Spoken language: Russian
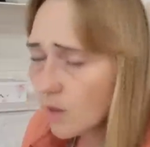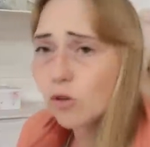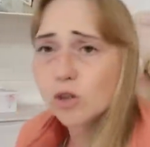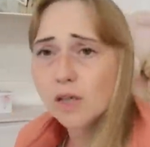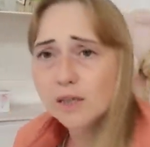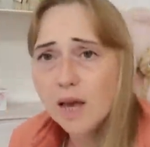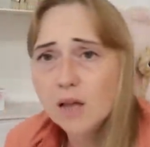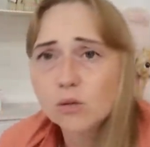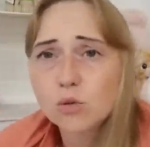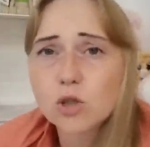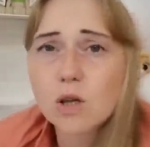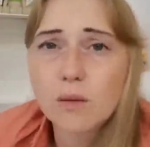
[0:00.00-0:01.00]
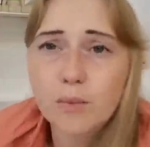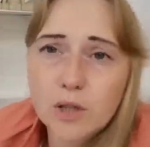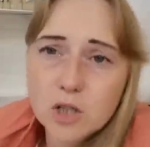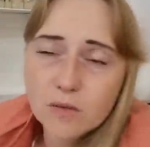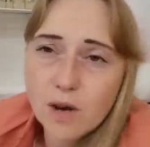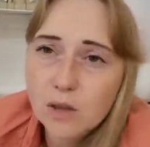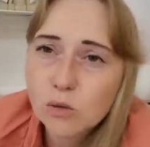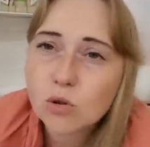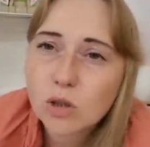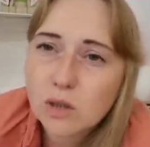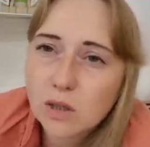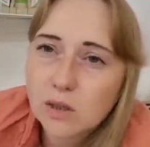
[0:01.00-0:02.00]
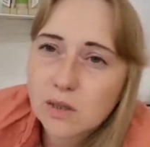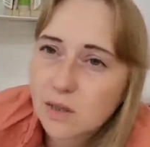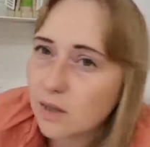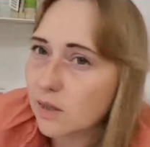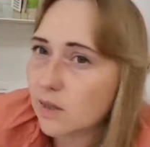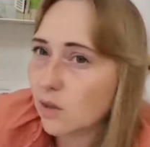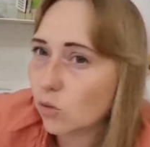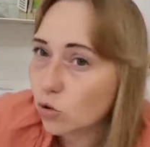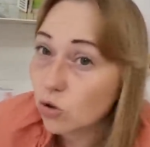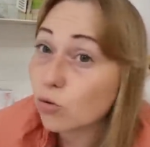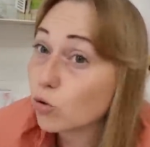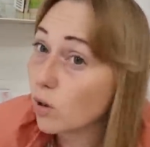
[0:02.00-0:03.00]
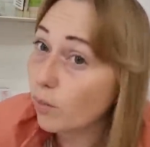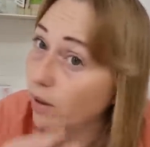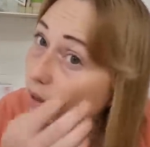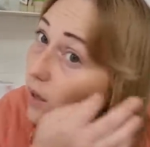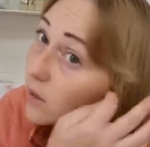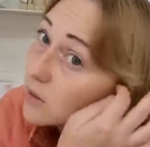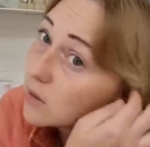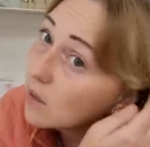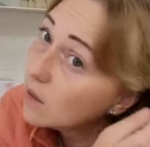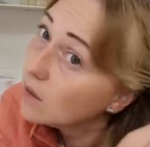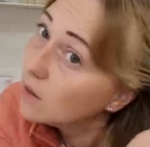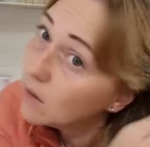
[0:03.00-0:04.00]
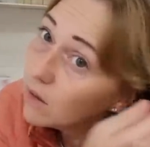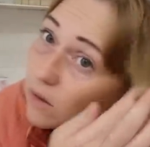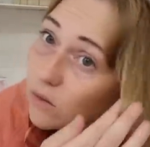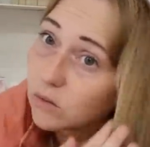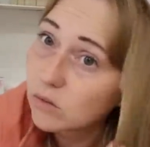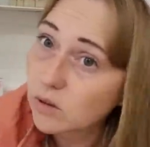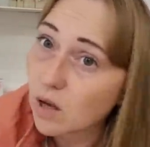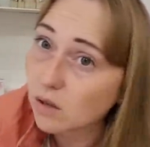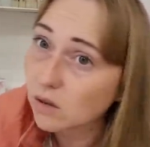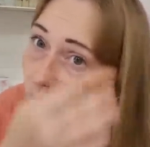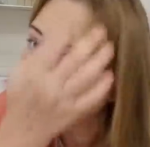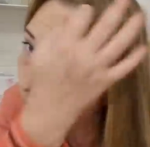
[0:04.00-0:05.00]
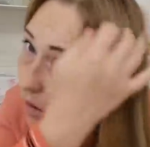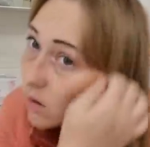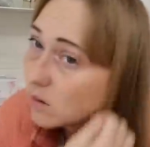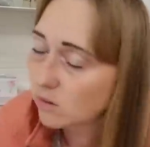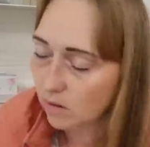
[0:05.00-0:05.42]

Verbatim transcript: Вот тогда нужно переживать, нужно где-то скрыться, нужно, нужно бояться. Вот как-то так.